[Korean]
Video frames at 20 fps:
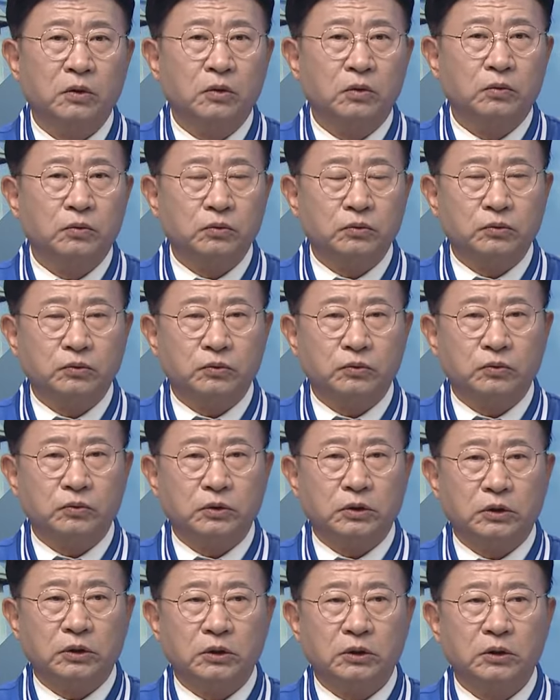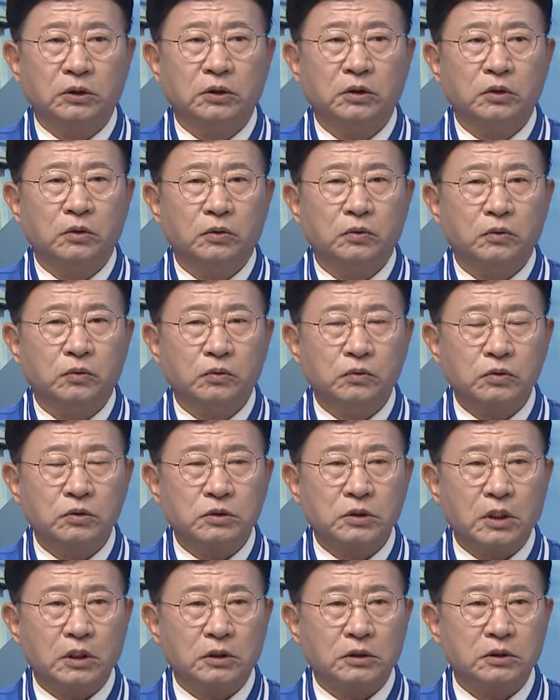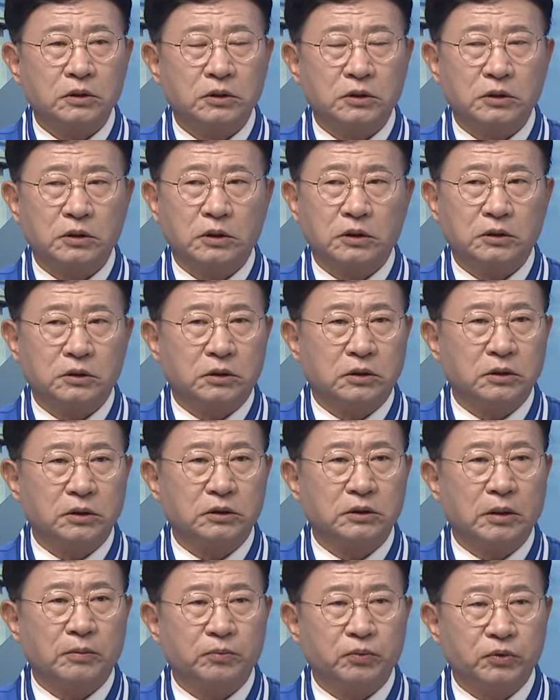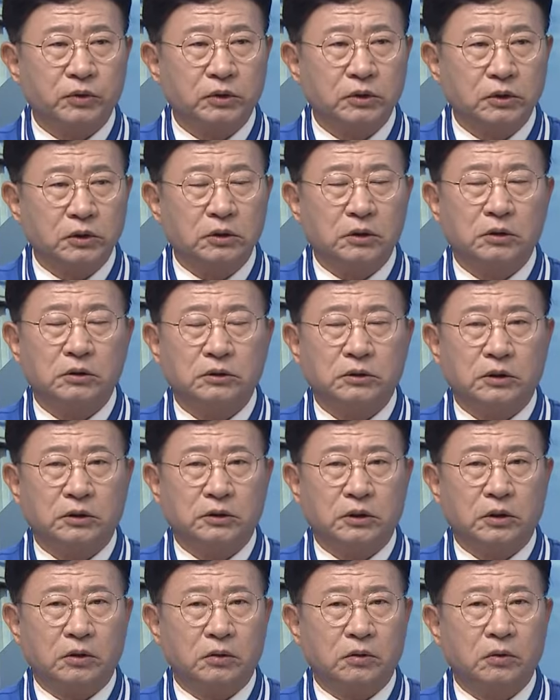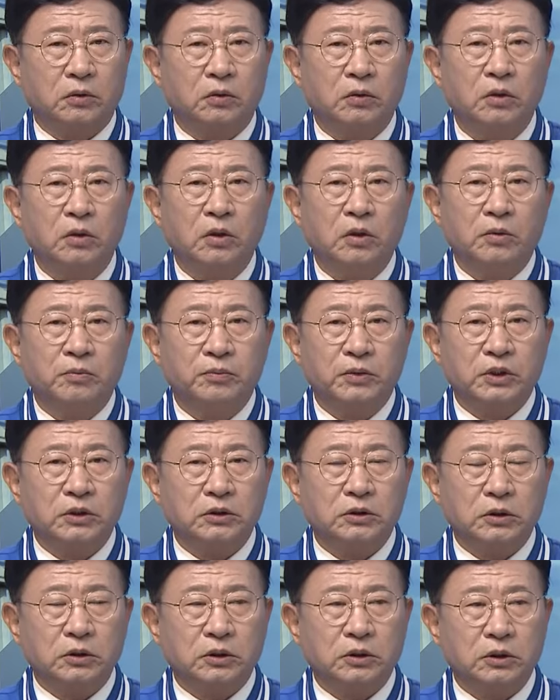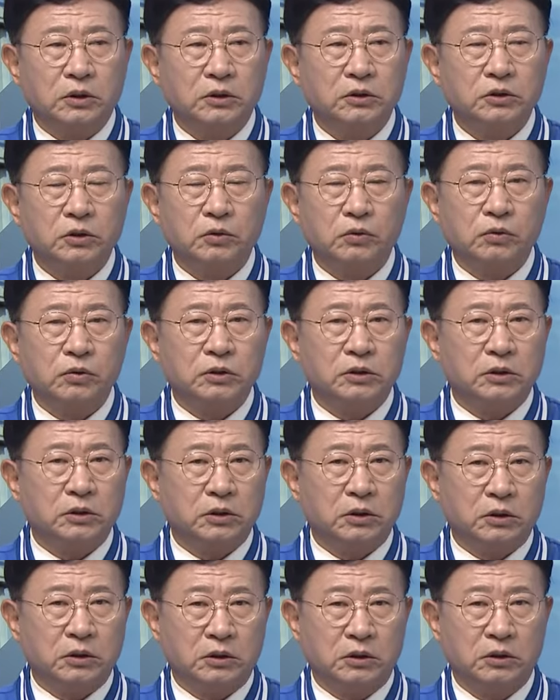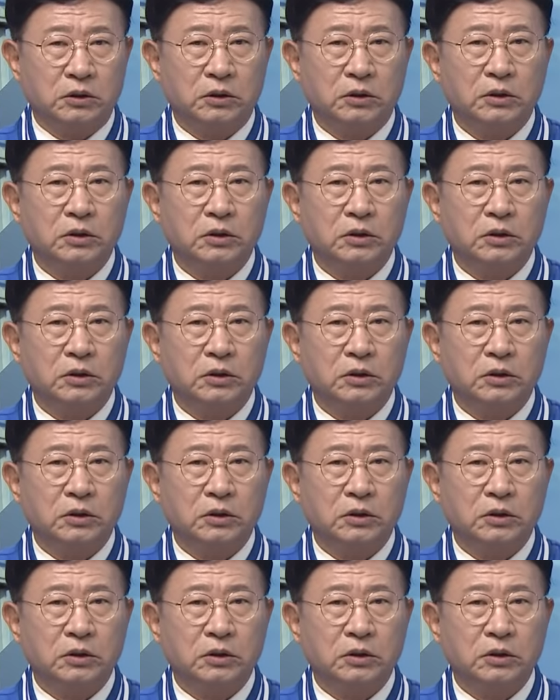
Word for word: 예. 울주군이 울산시의 거의 3분의 1을 차지하고 면적이 서울시의